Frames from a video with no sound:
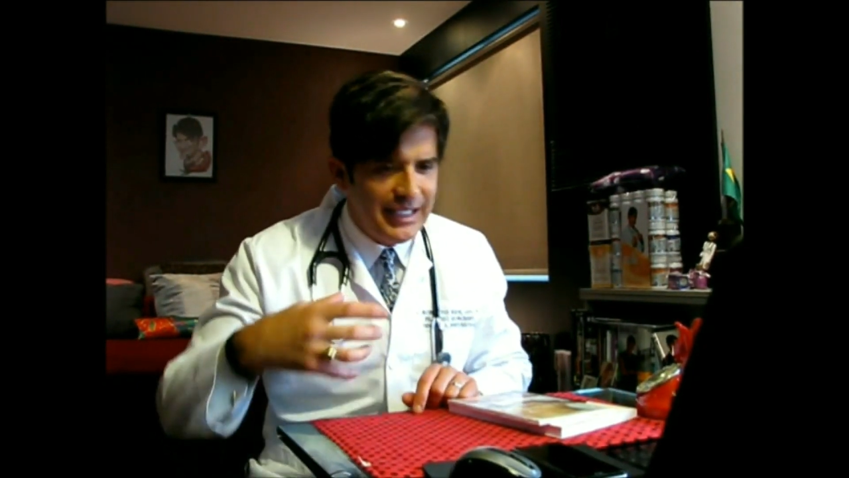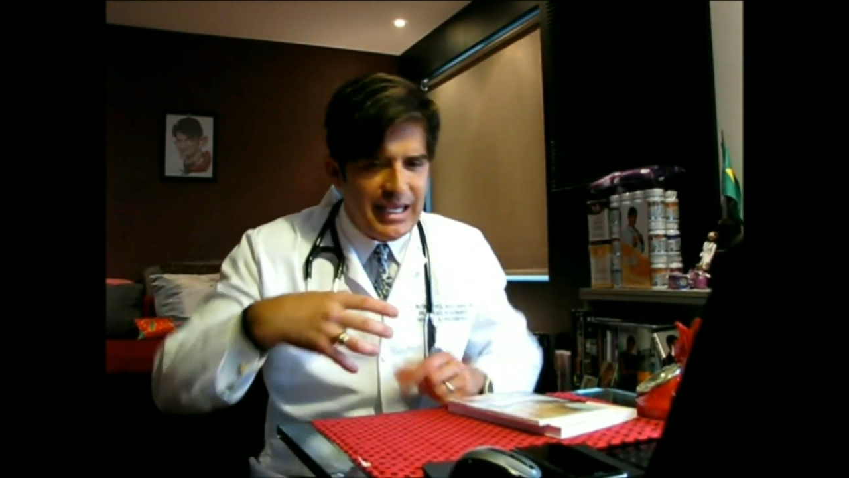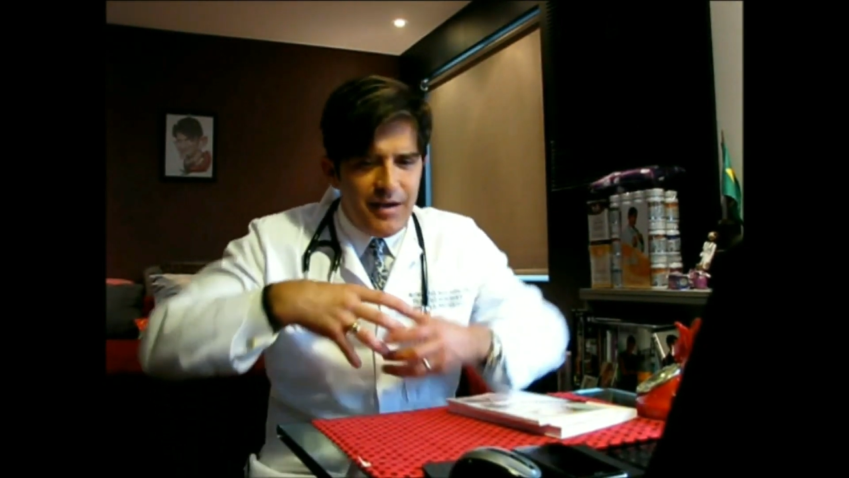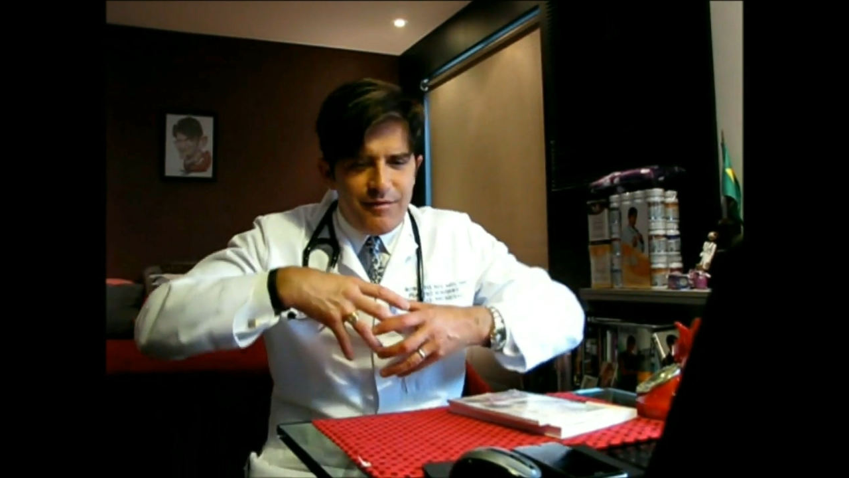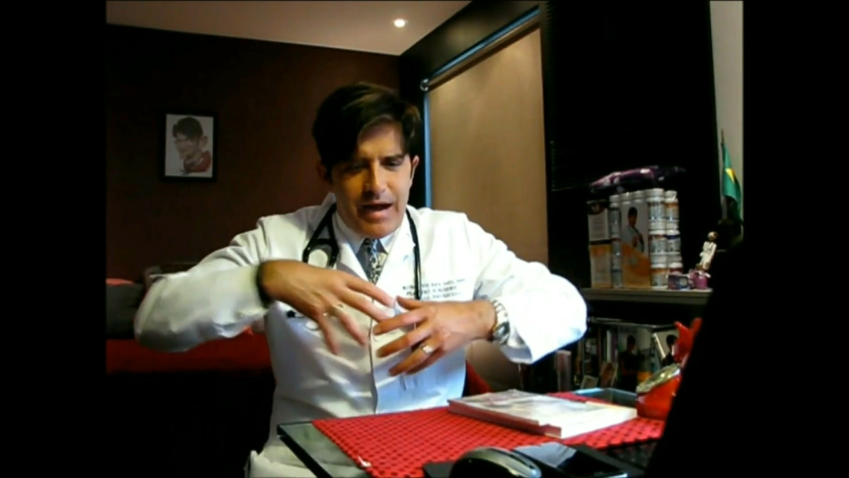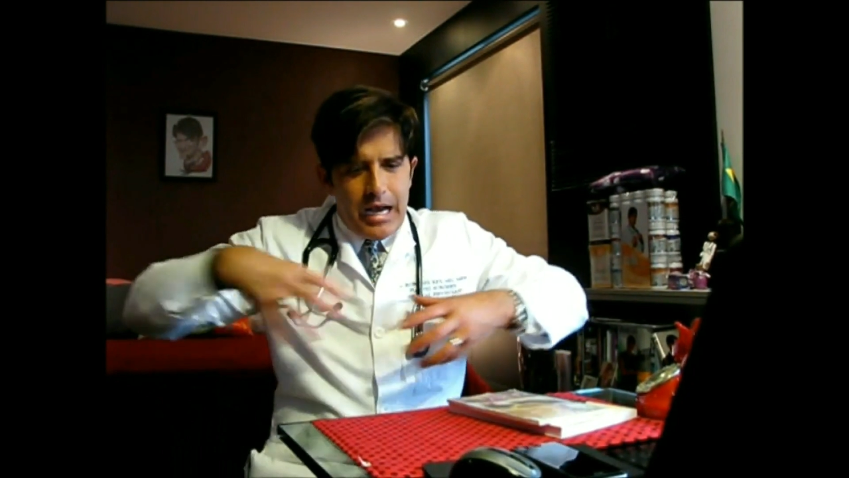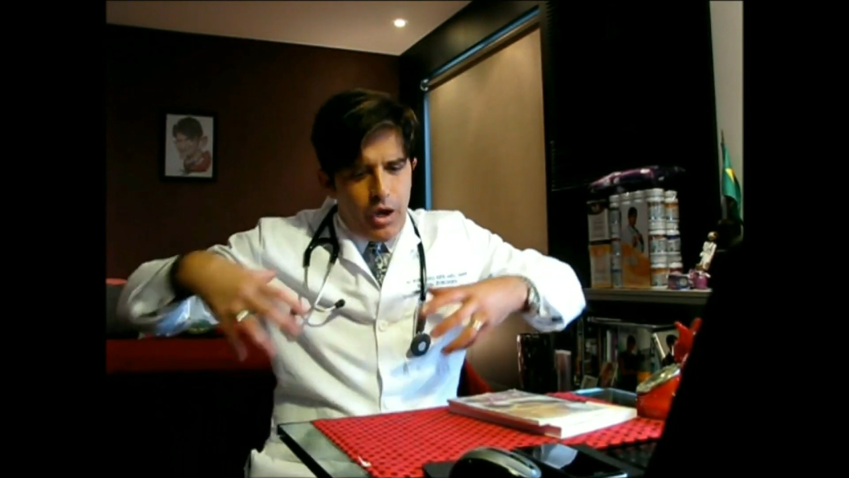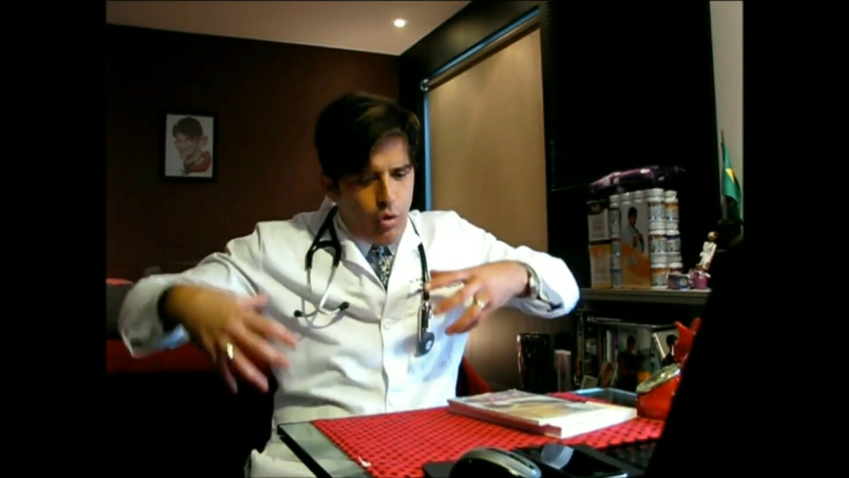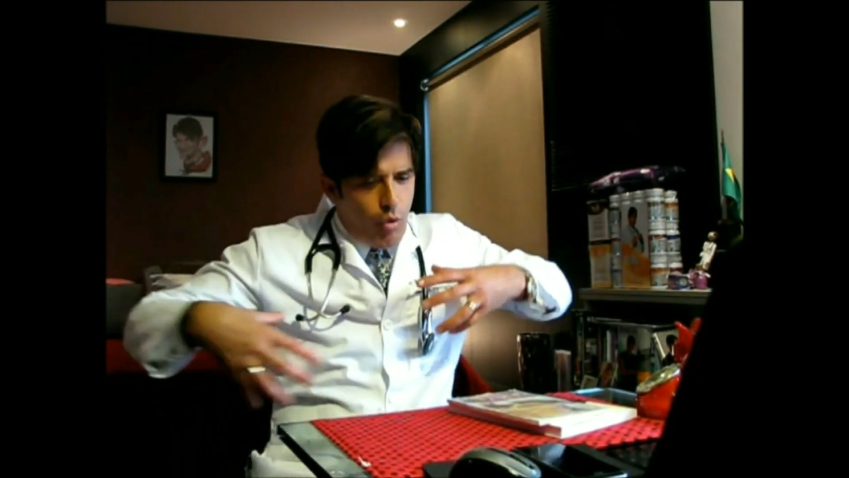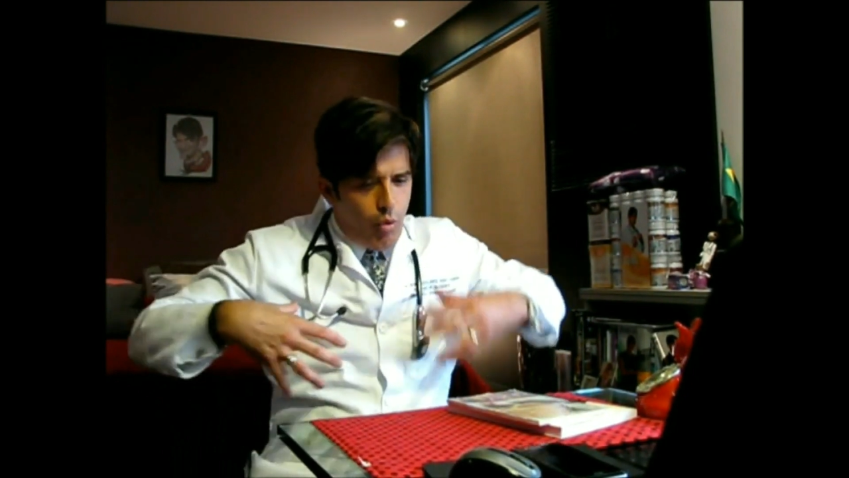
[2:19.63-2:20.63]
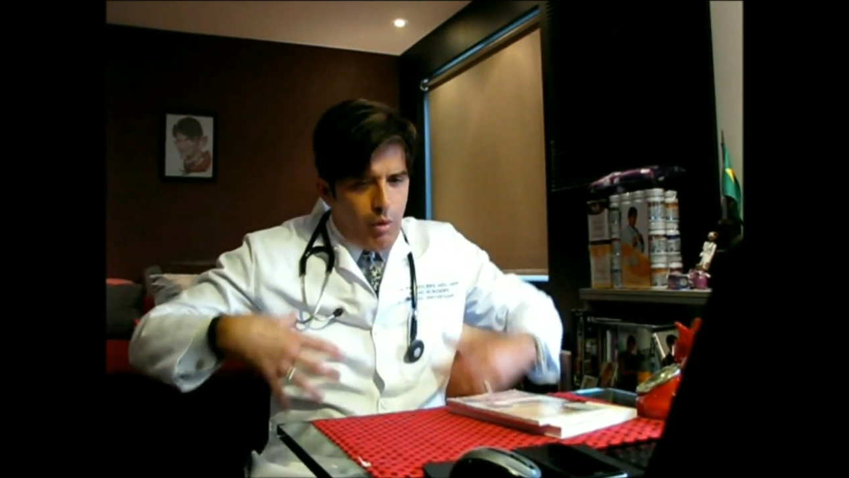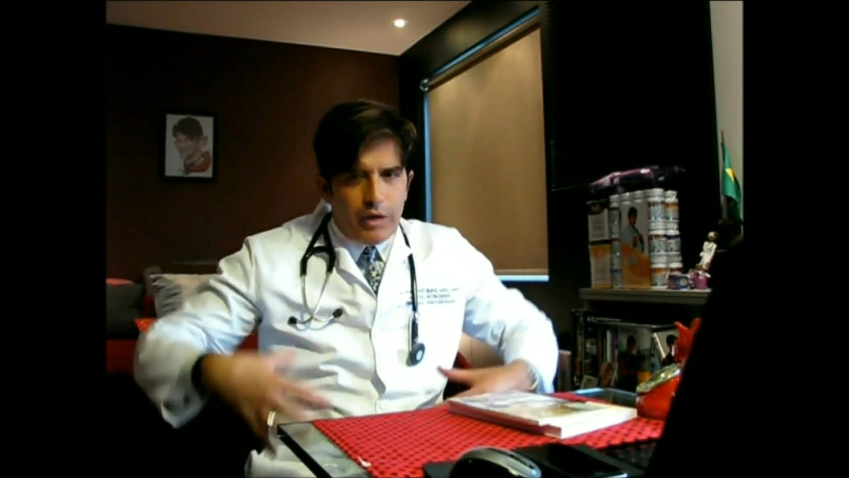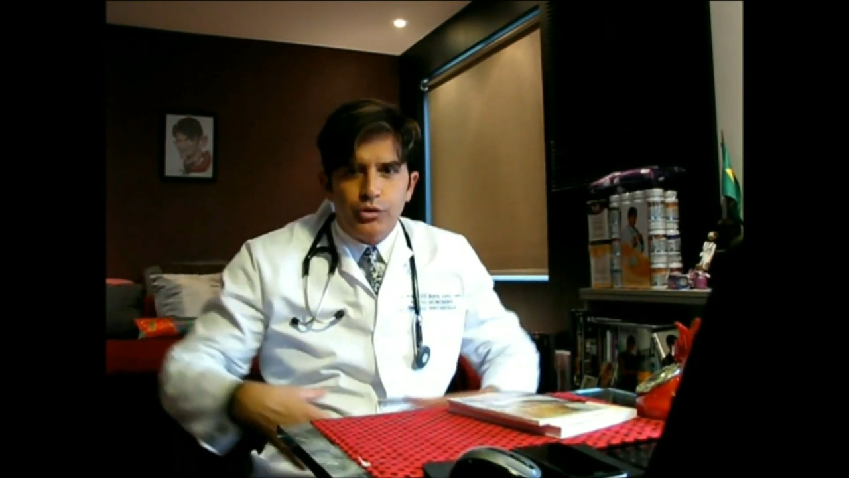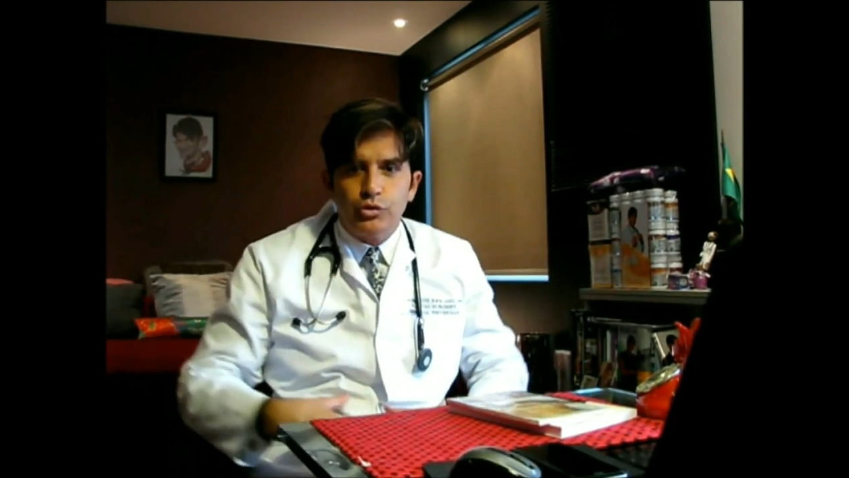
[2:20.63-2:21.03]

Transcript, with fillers: que a vaca com quatro